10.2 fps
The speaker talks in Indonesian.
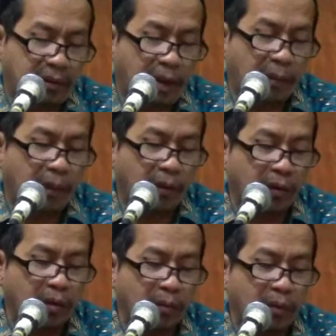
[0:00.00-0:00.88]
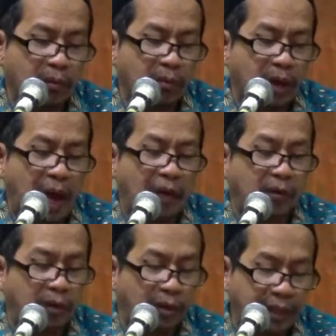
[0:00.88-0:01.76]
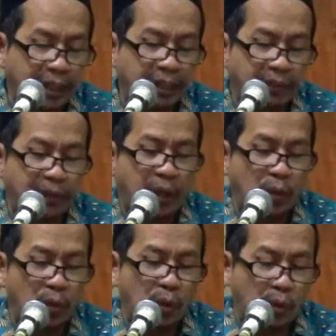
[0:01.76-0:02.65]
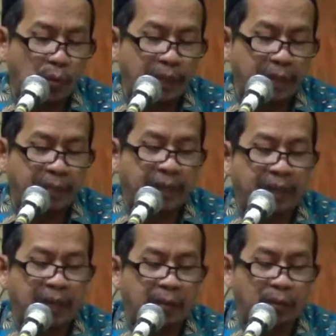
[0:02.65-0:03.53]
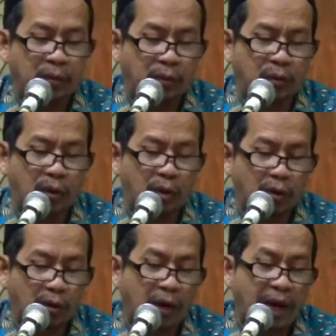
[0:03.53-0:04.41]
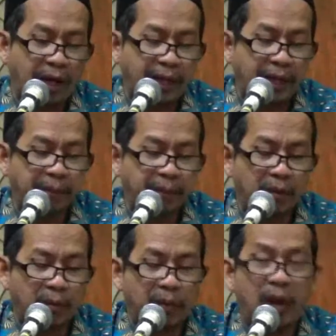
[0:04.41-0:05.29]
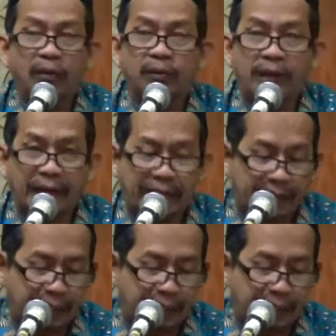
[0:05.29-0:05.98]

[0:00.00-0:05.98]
apa kono mau adori fi him ing dalam goro ane piro ahlun nar.